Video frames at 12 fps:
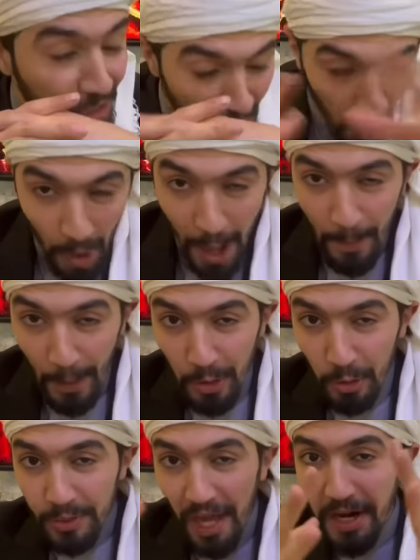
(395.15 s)
جواب
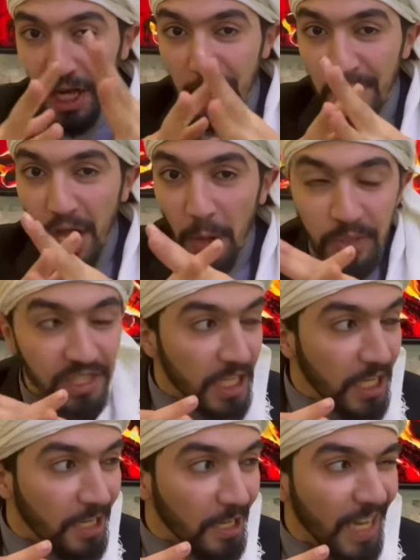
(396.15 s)
حلو صريح من ابو
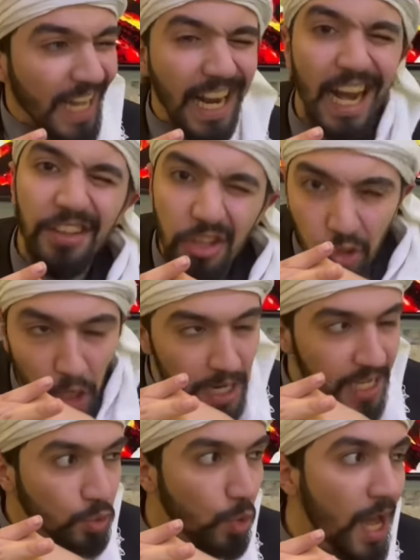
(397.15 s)
زيك راح ننتقل
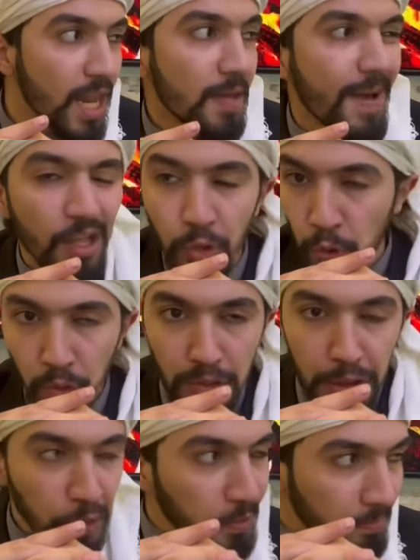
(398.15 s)
للسؤال اللي بعده
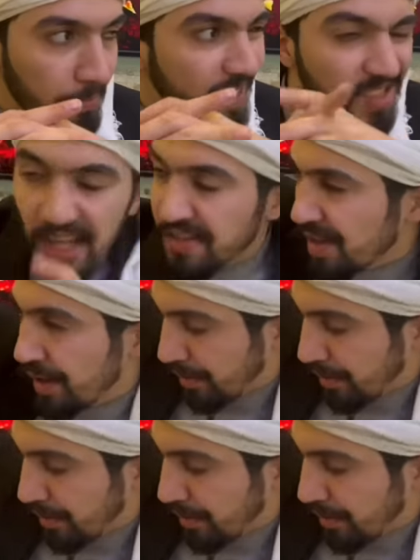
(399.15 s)
بس لحظة